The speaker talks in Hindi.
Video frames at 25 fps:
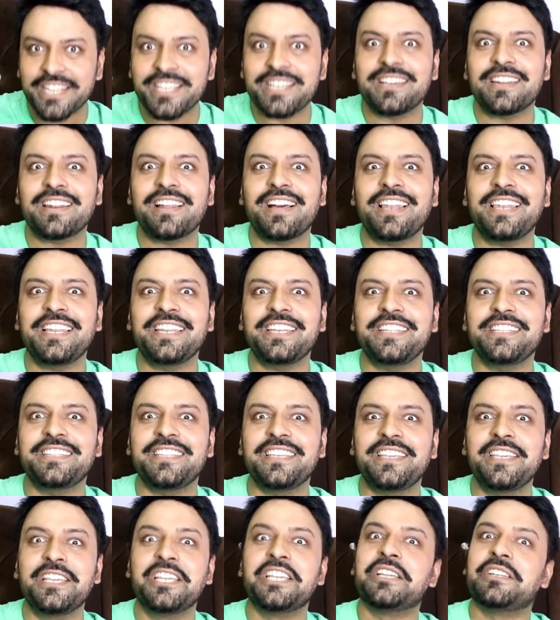गाड़ी करा लेनी
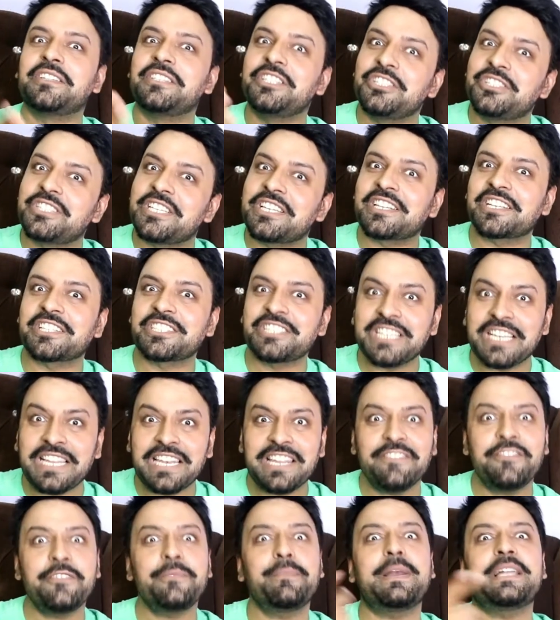थी नहीं तो रिक्शे
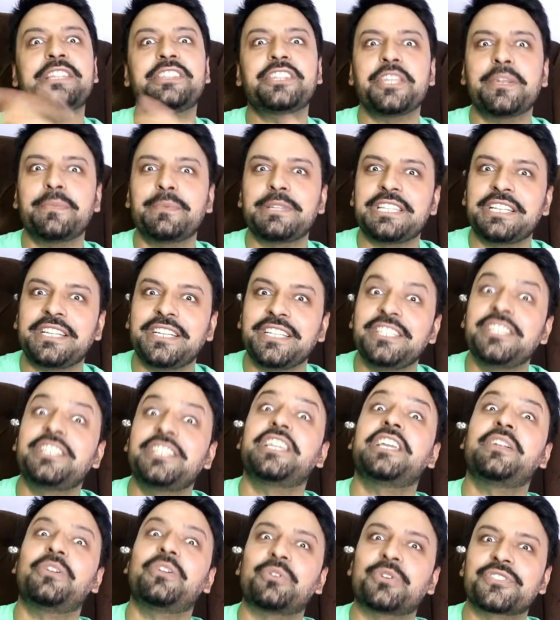वाले भी पैंती रुपए देने की
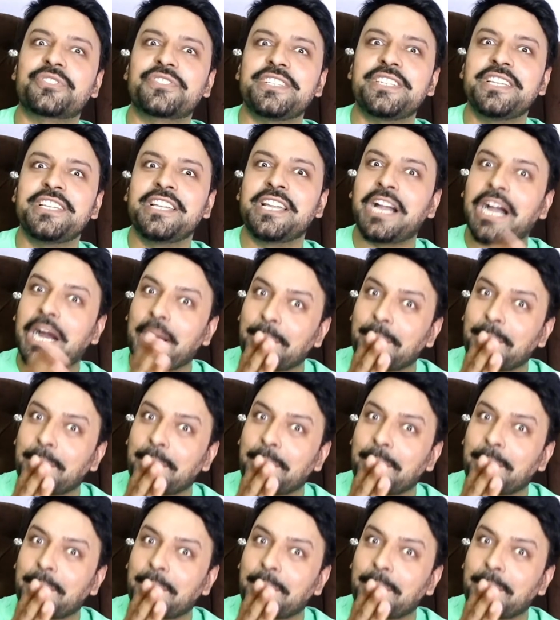क्या लोड़ सी